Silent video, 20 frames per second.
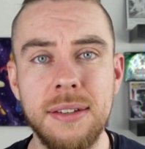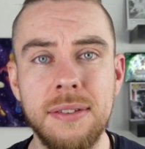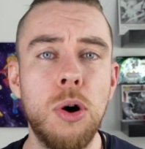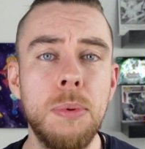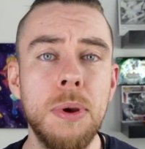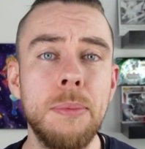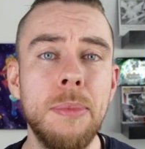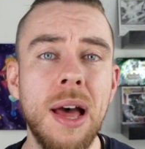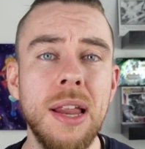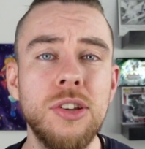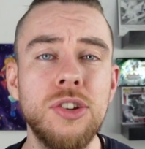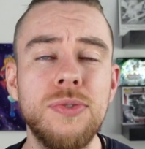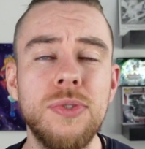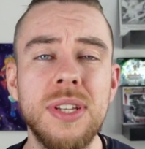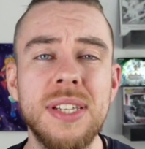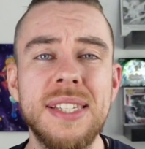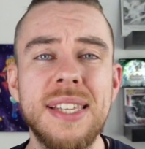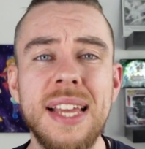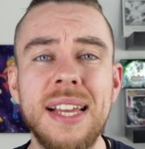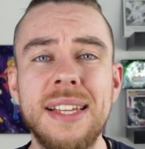Problematisch für
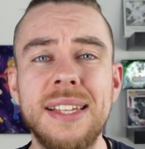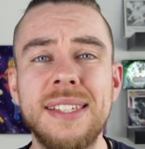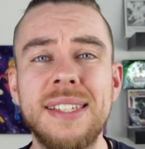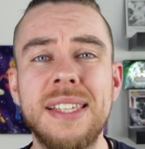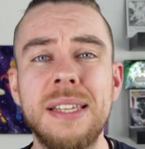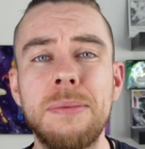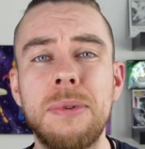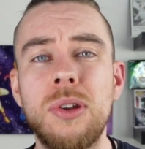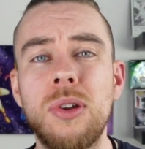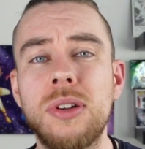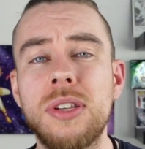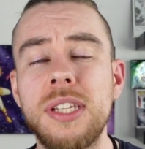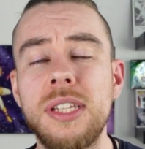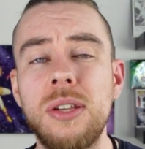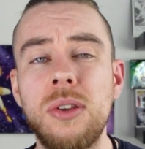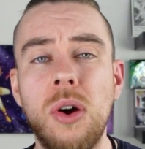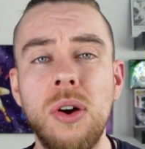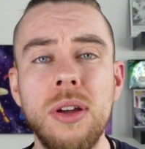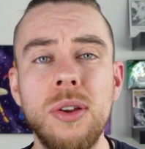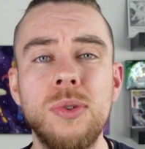das Deck ist immer noch die
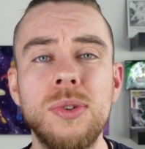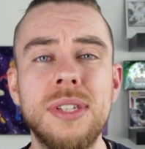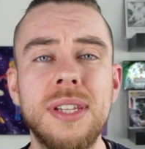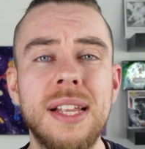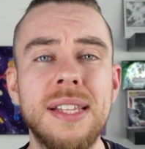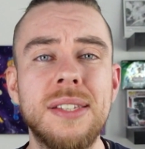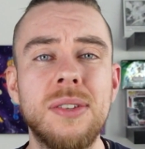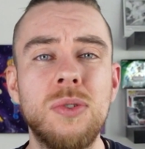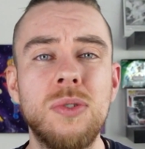Longinus-Lanze